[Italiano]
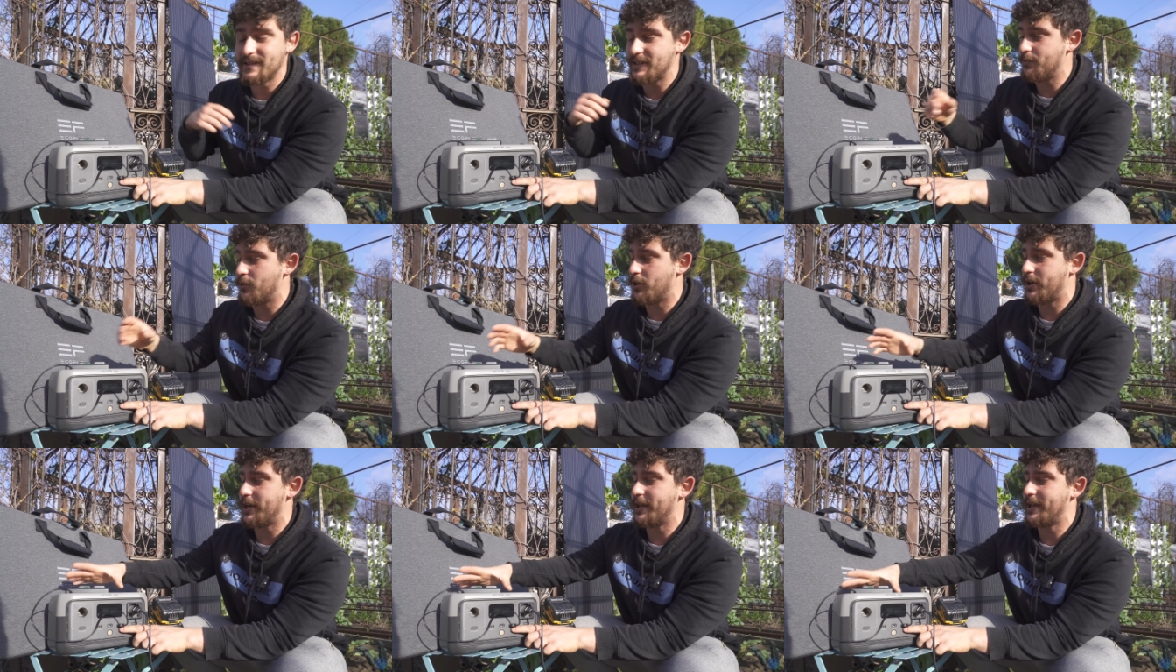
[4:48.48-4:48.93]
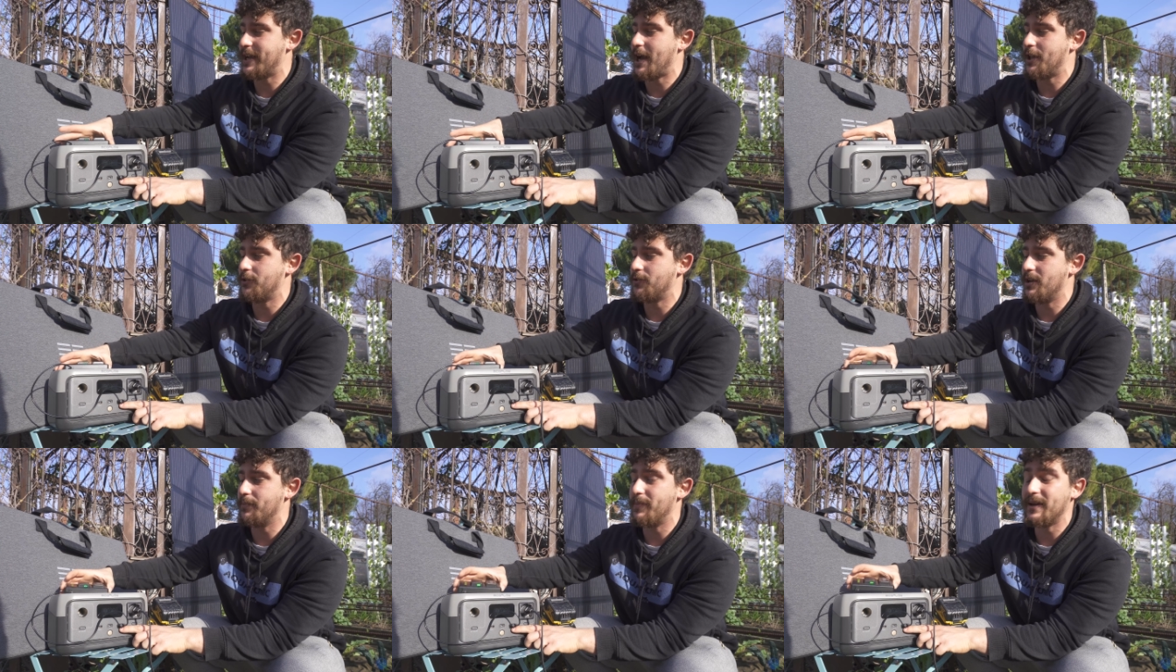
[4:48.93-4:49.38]
stiamo
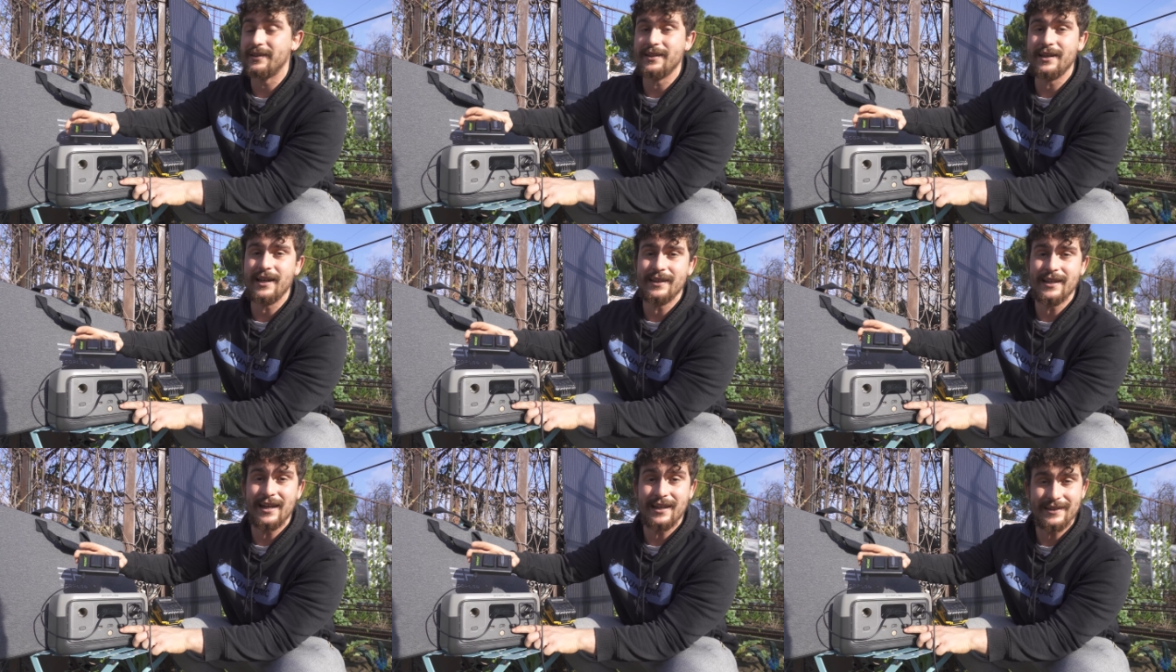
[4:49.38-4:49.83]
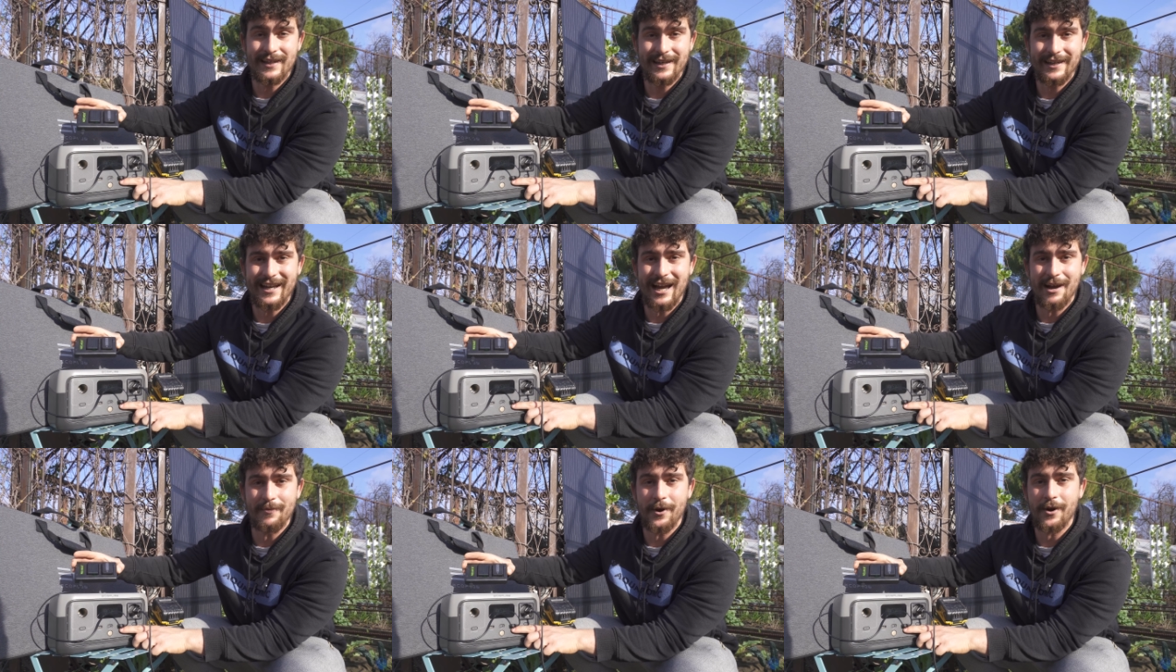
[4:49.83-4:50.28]
caricando le batterie della
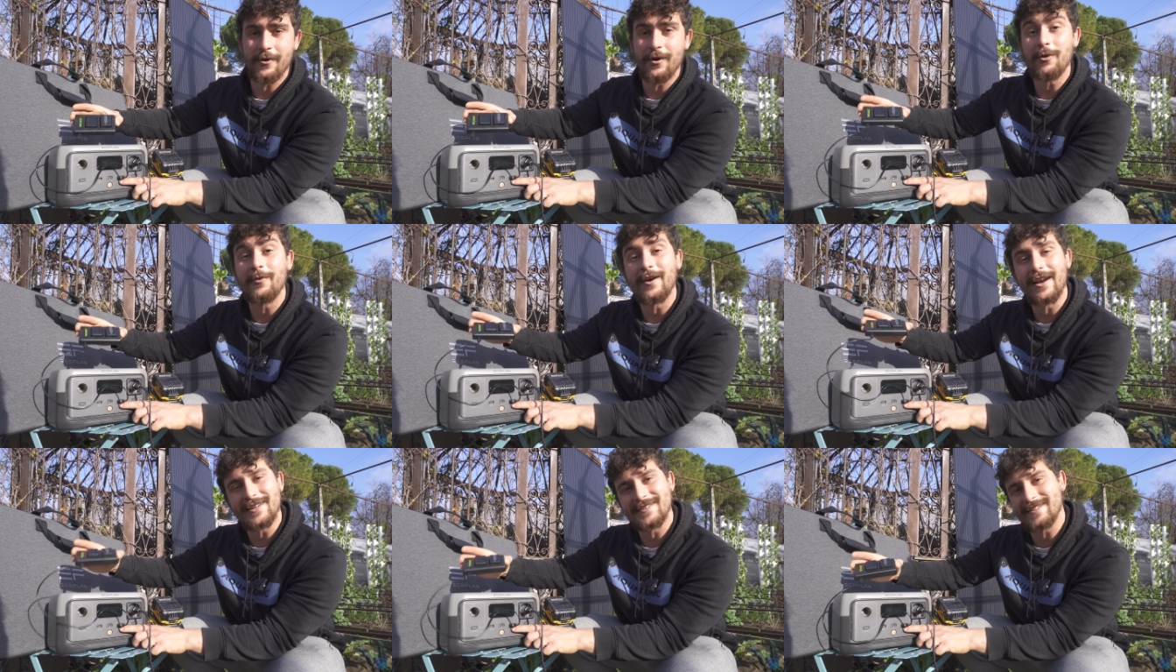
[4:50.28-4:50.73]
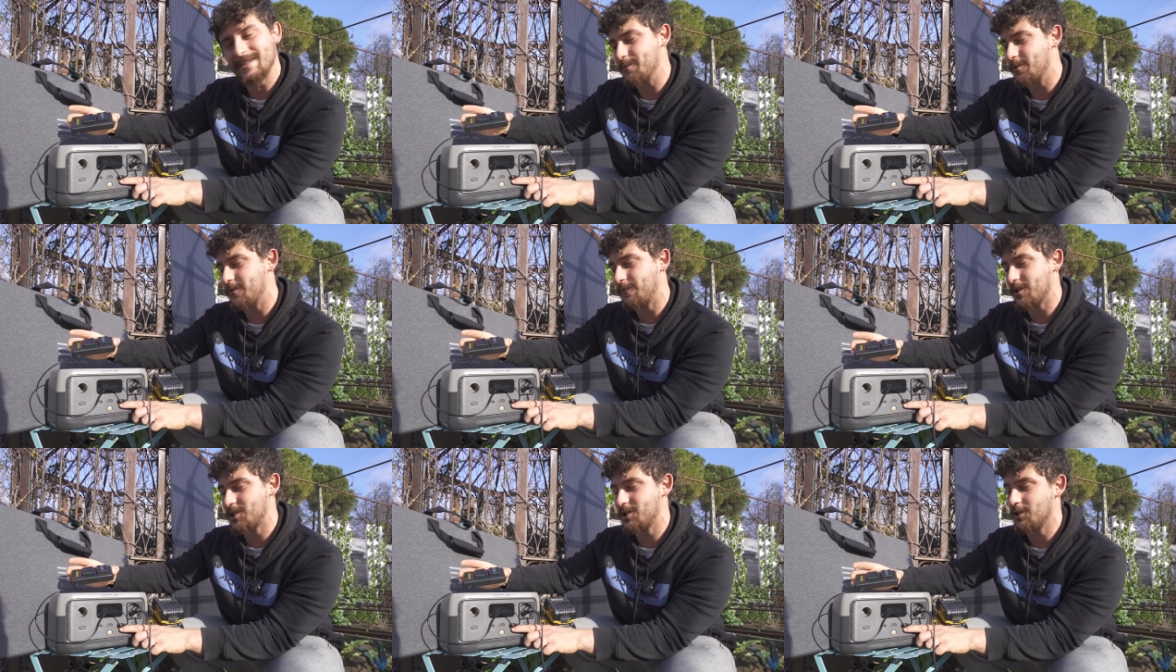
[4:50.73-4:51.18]
telecamera con la quale
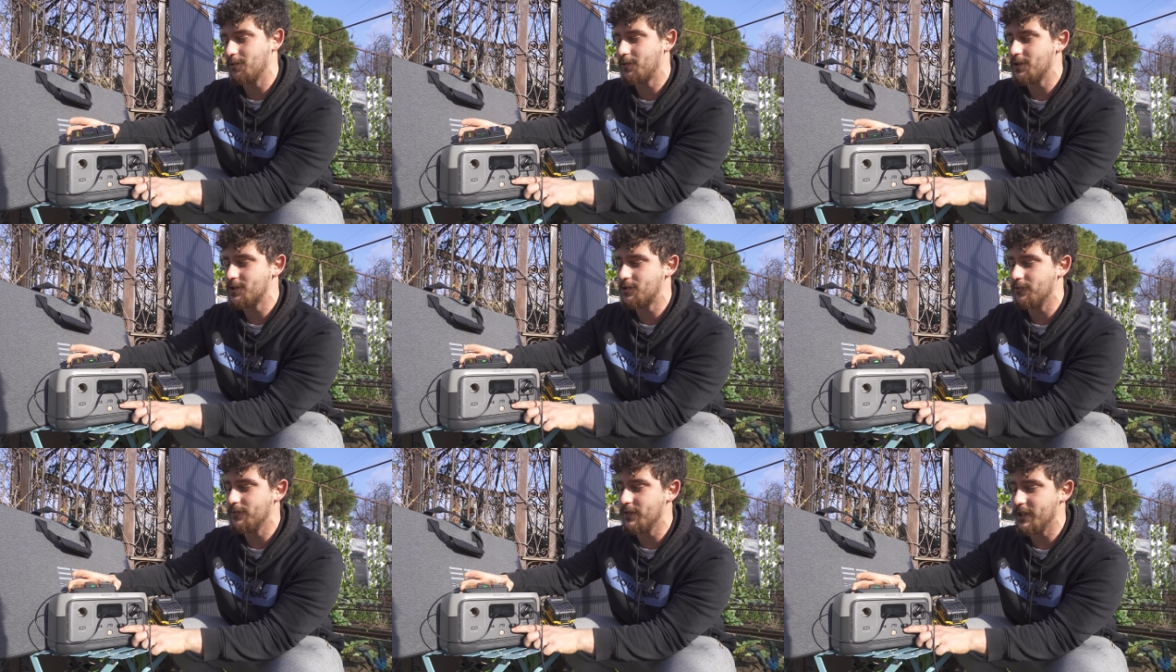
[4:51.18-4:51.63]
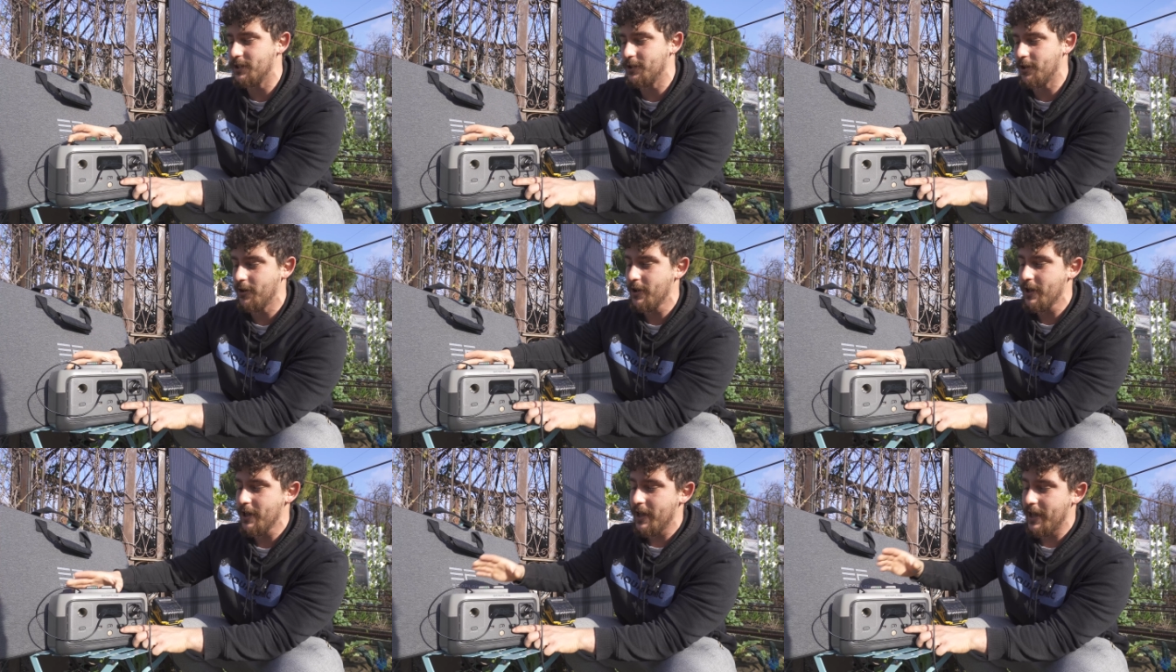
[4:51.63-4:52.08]
stiamo facendo questo
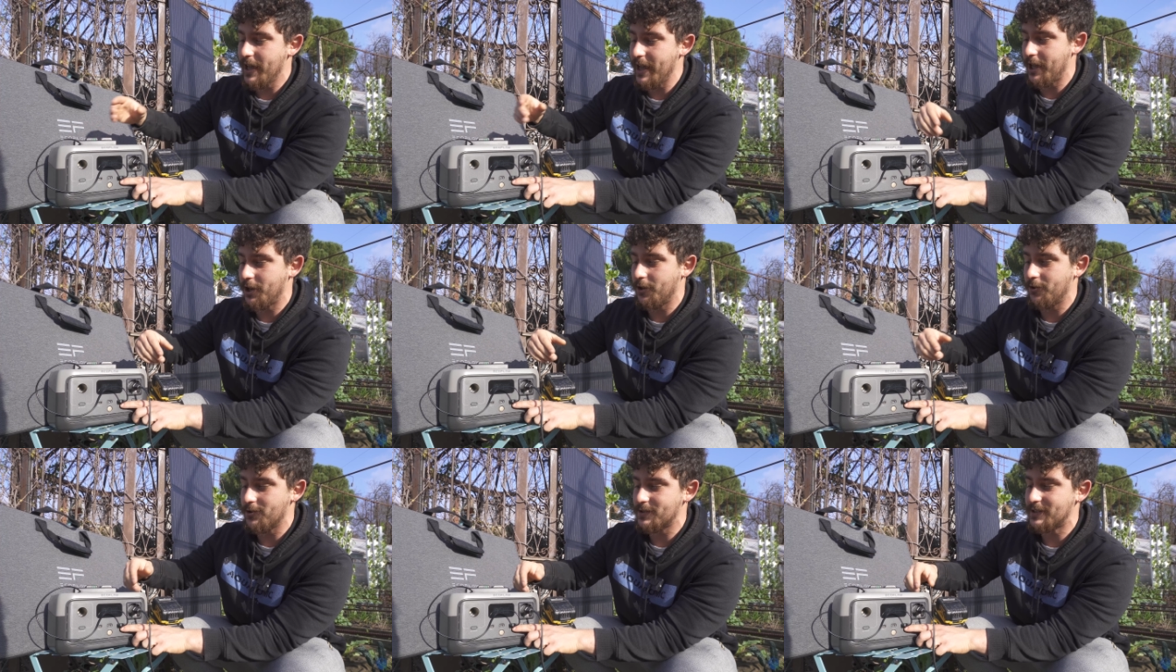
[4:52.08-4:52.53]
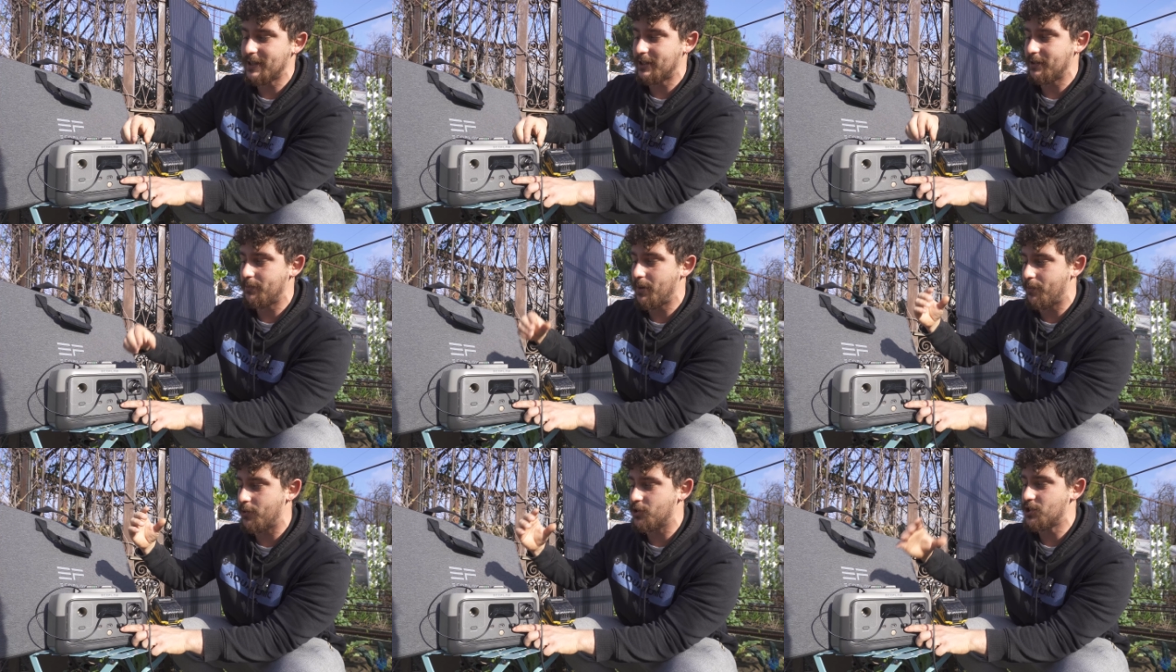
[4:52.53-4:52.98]
video e
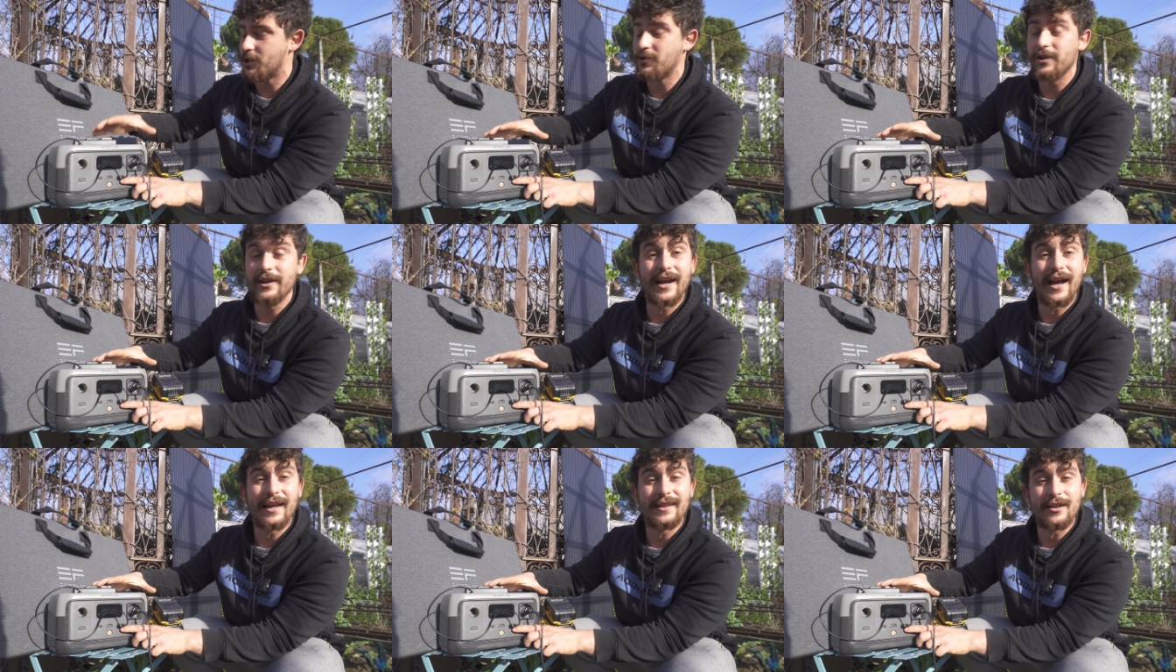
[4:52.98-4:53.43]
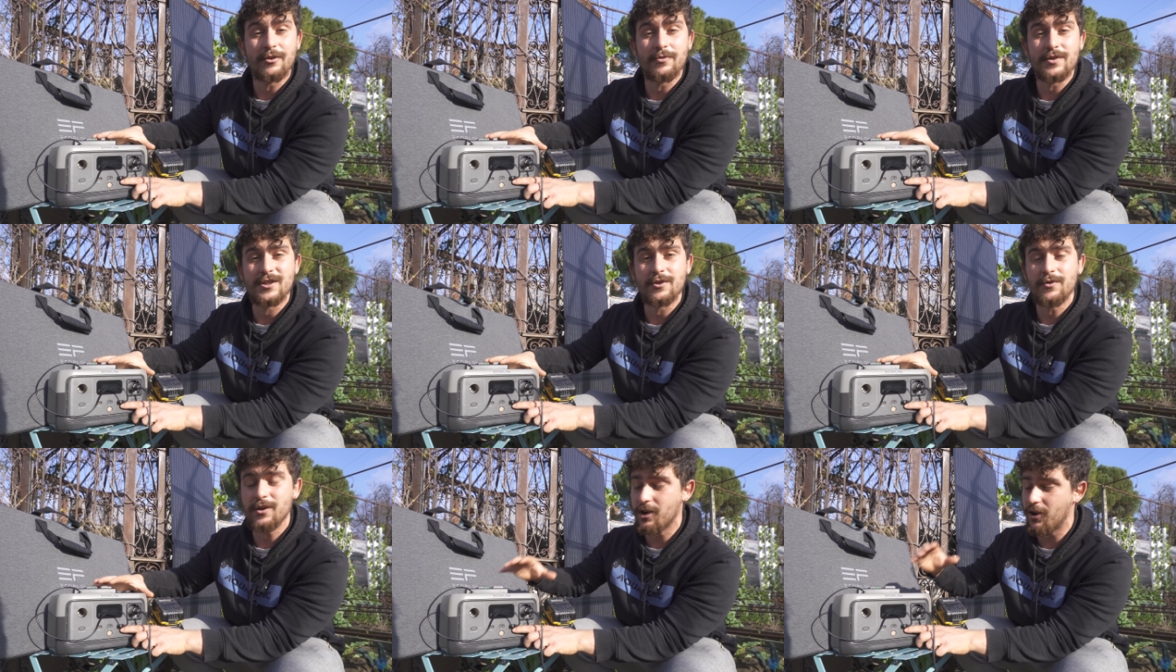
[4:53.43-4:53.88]
nonostante abbiamo già collegate
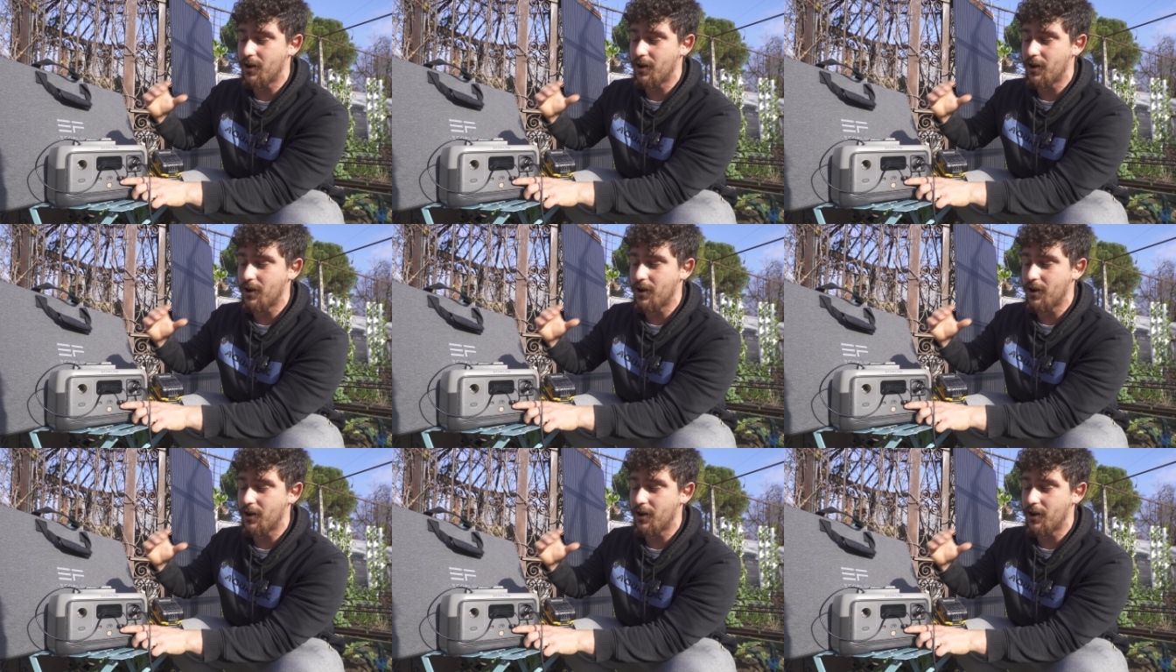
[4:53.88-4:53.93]
queste due